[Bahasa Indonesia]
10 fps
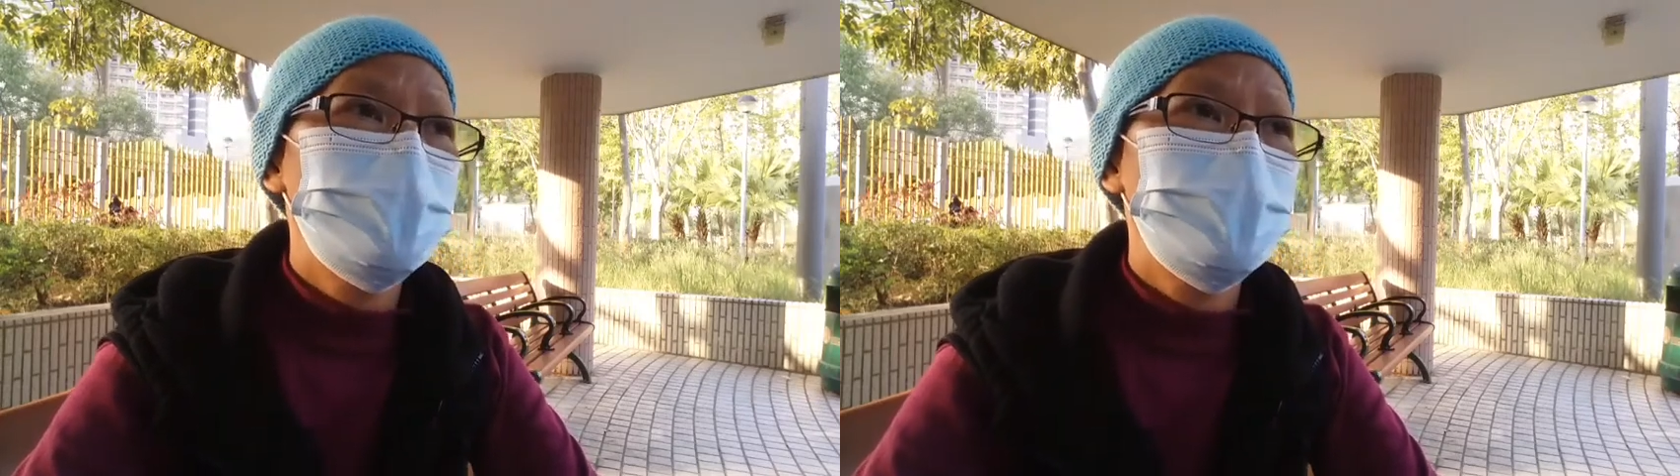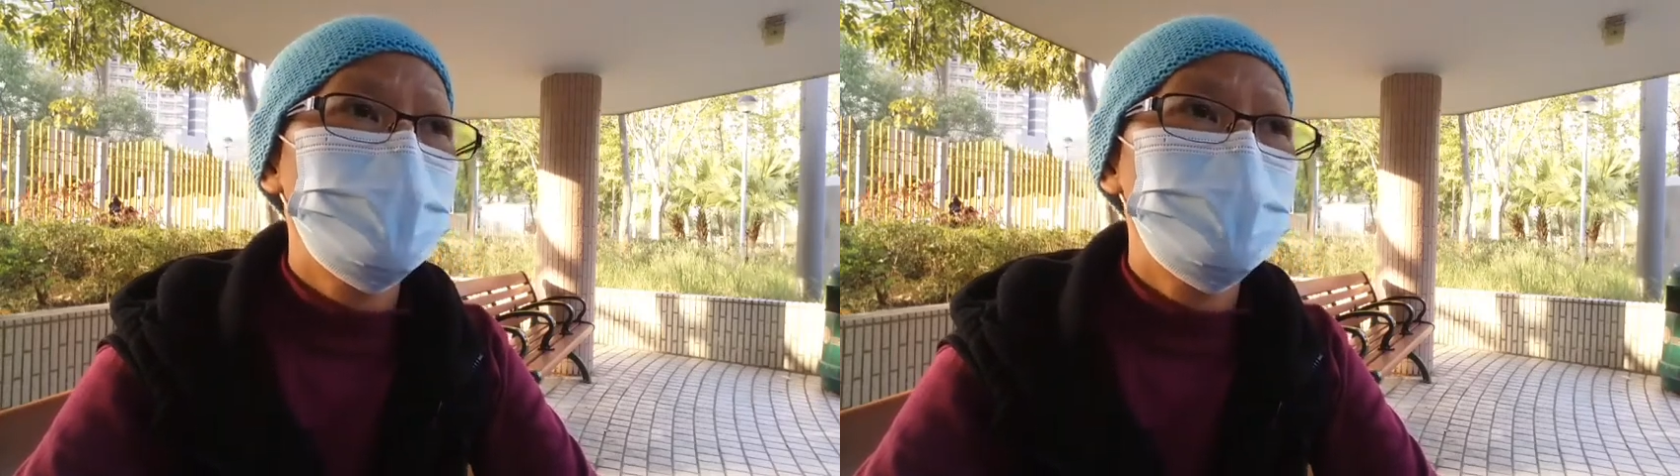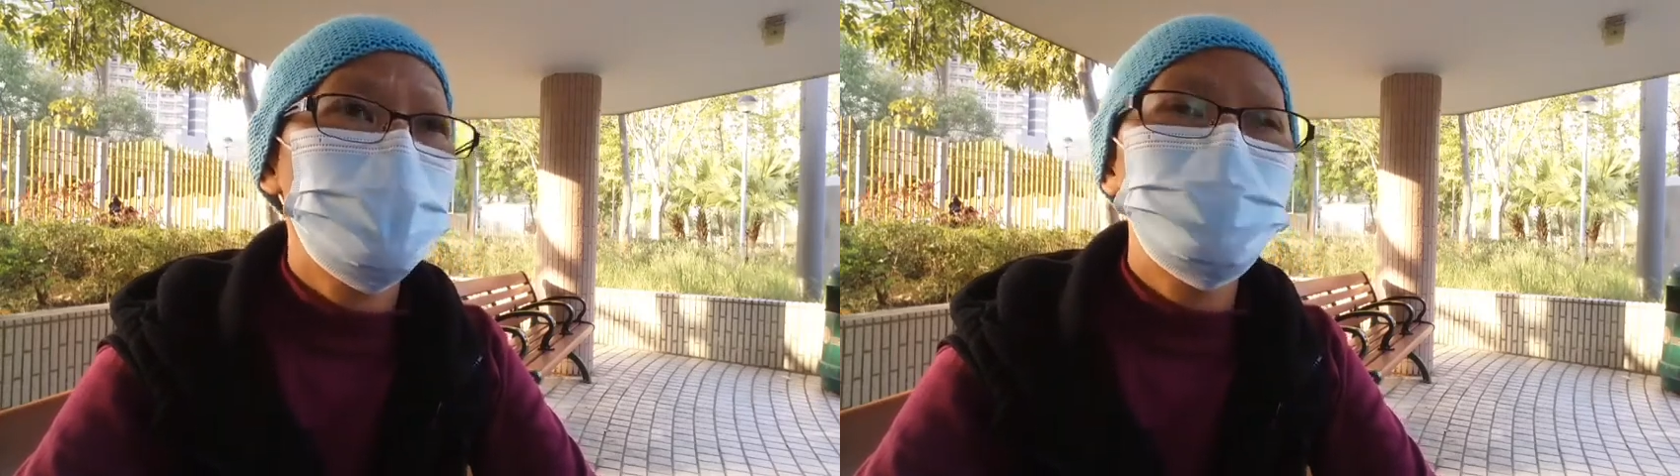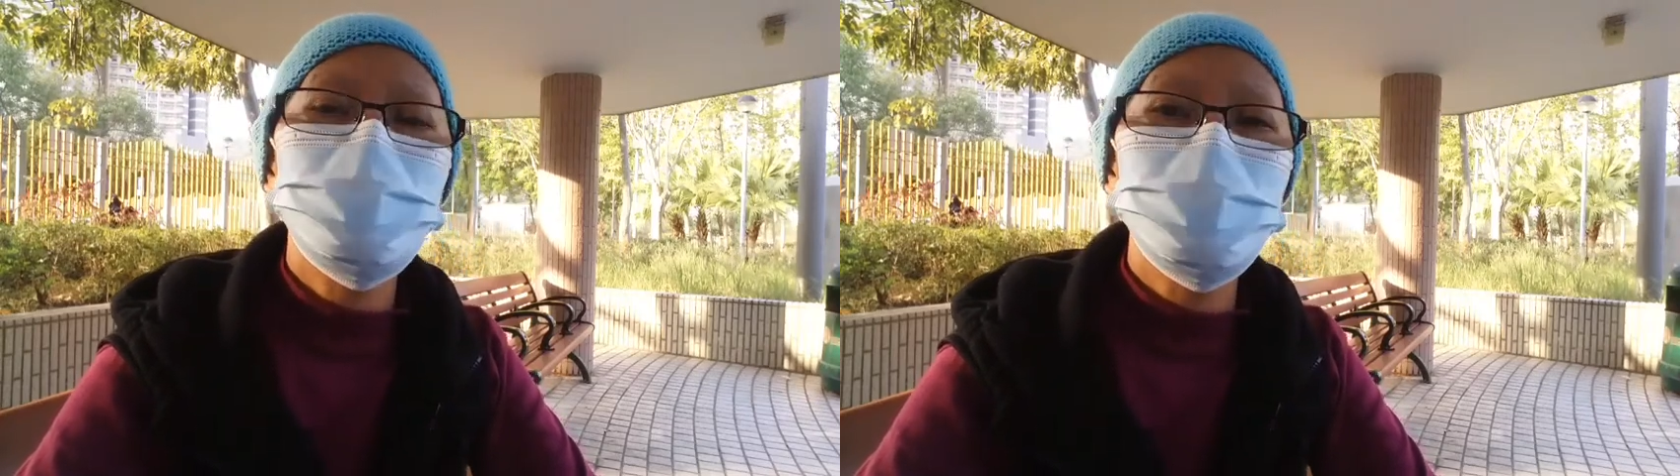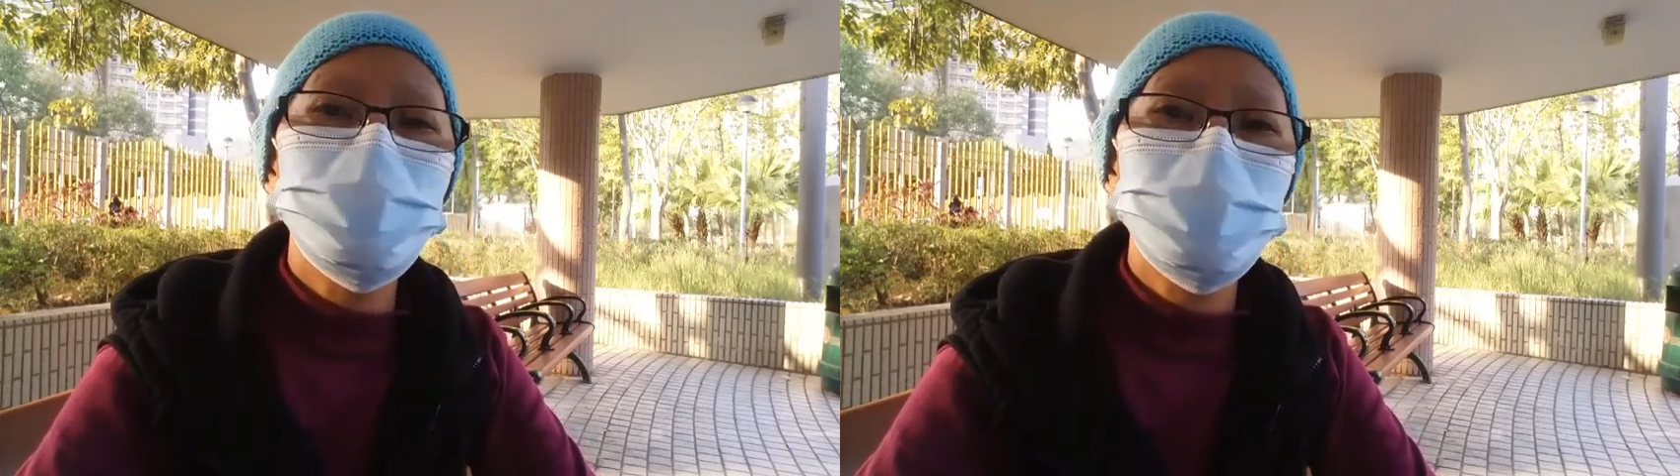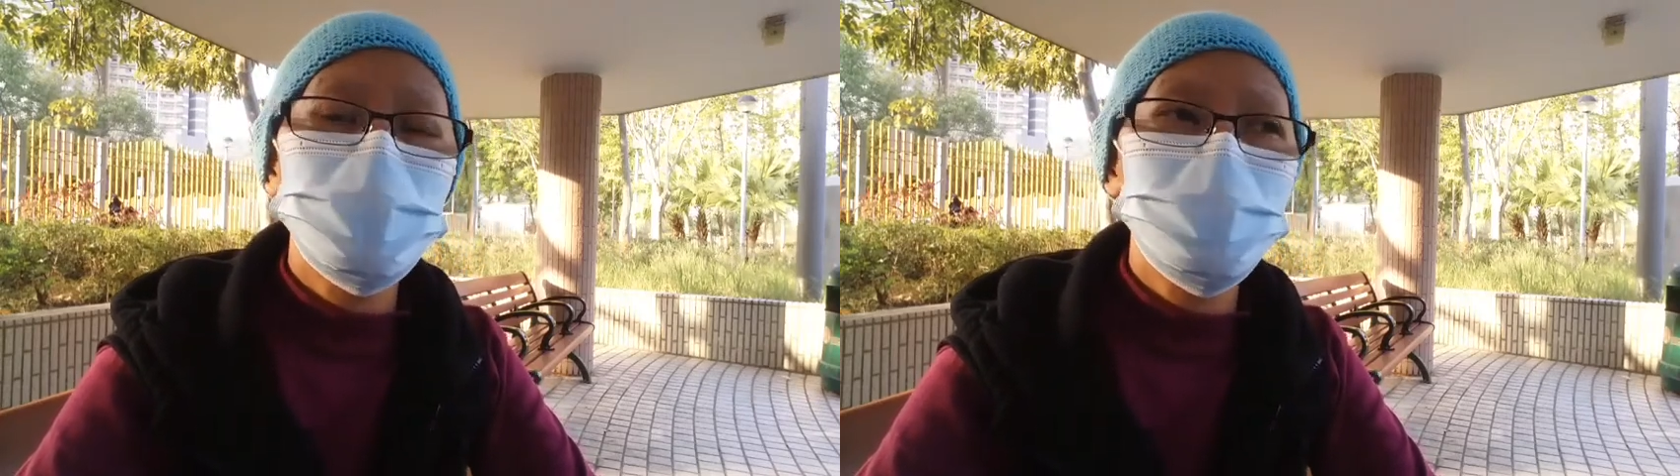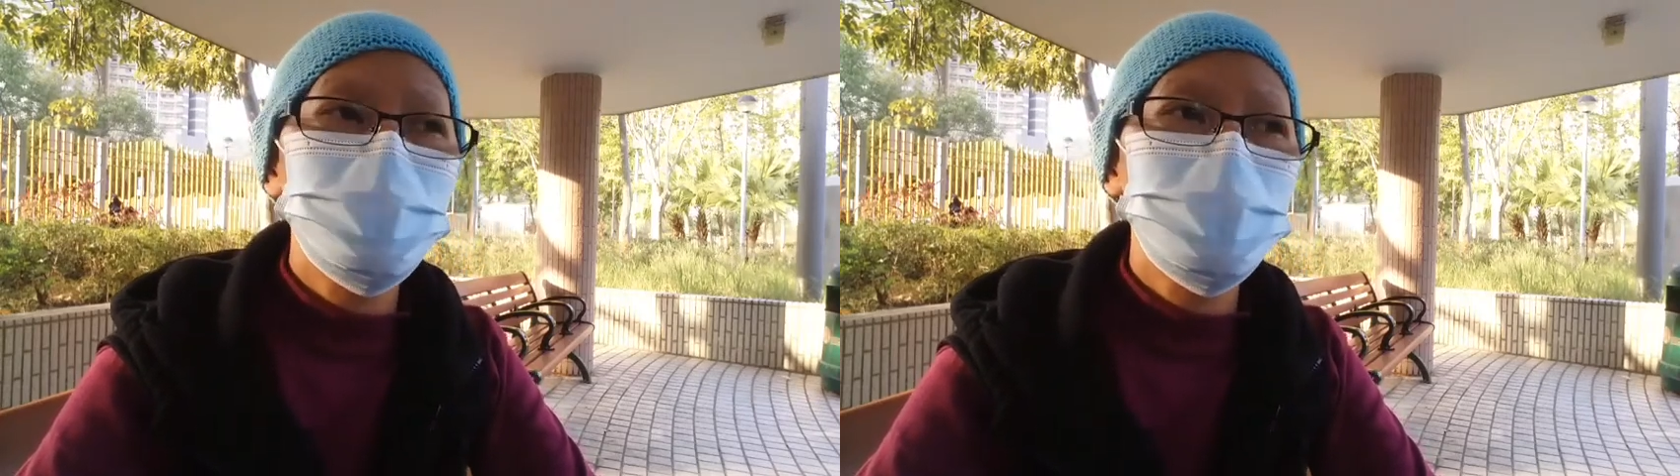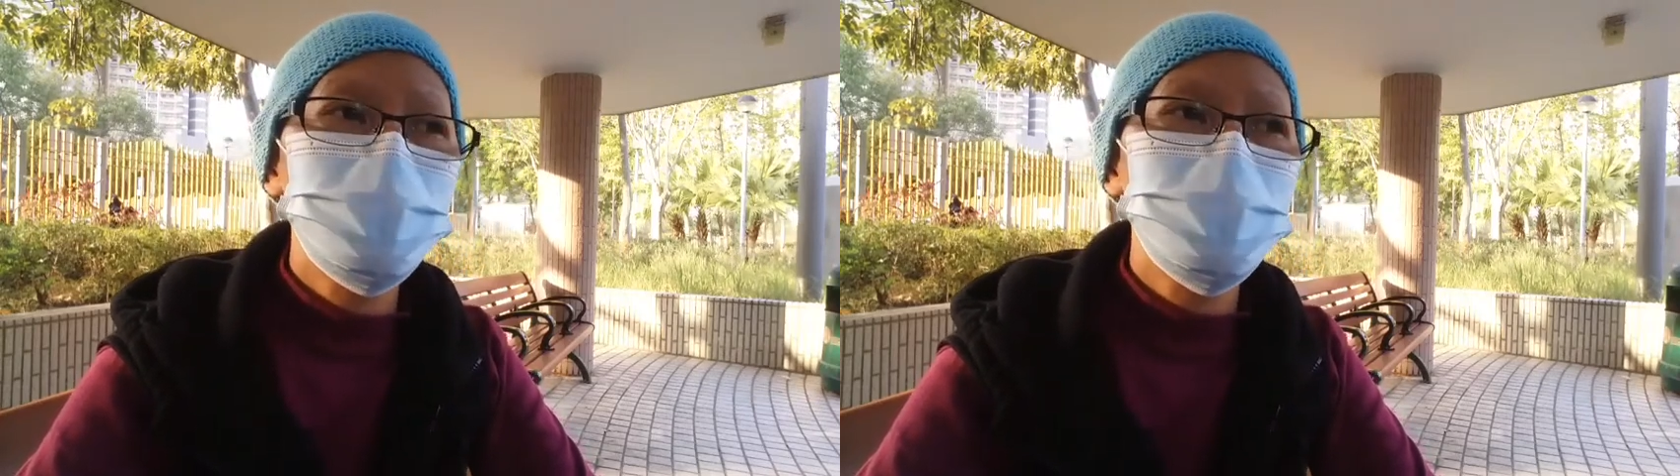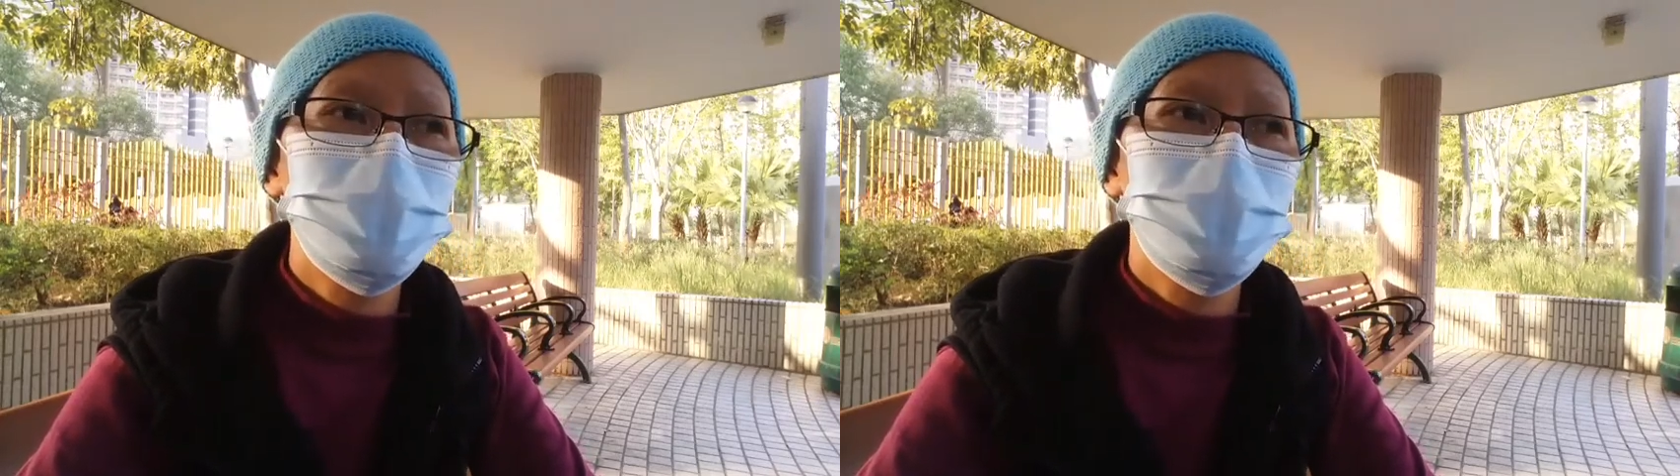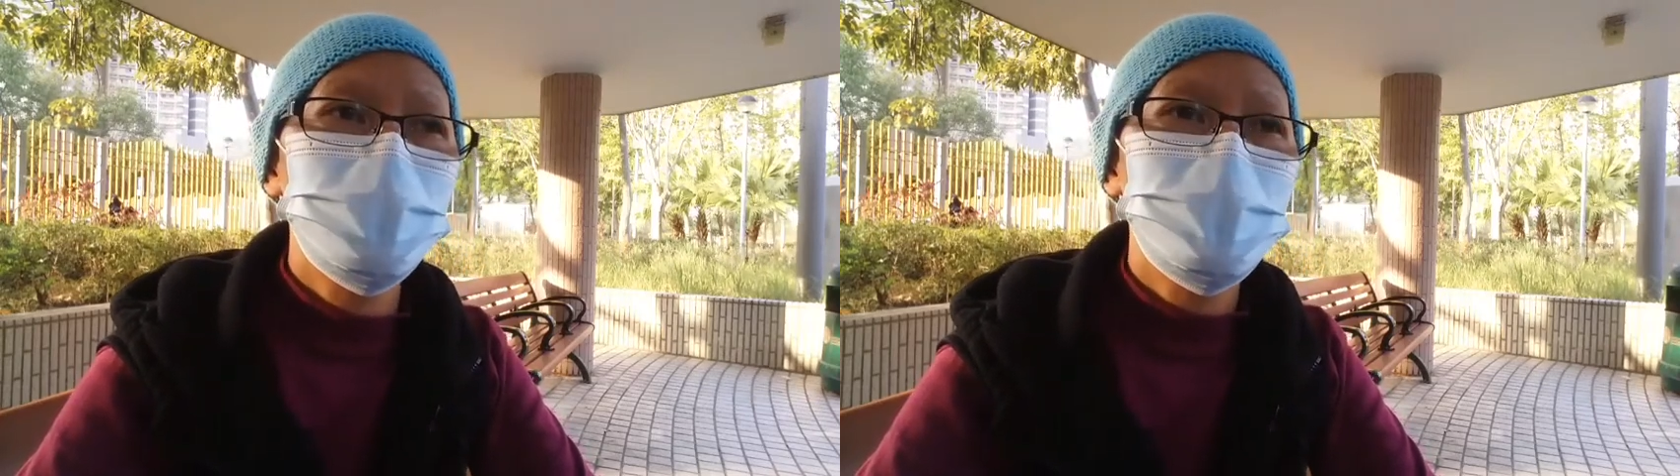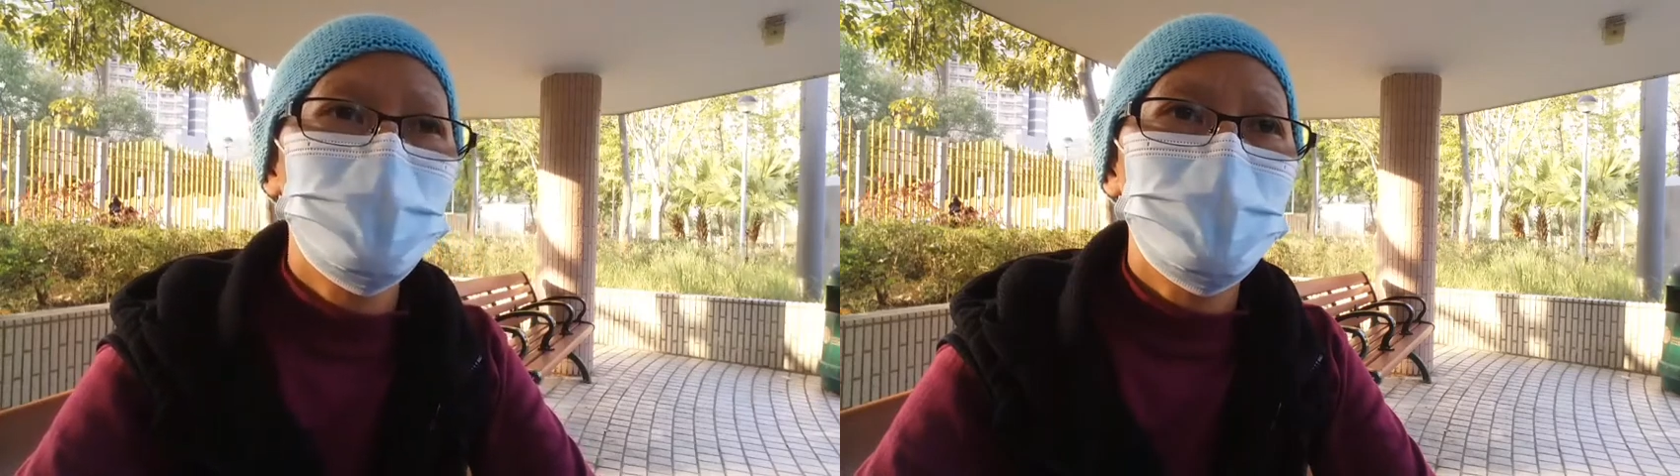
I have done the treatment is uh,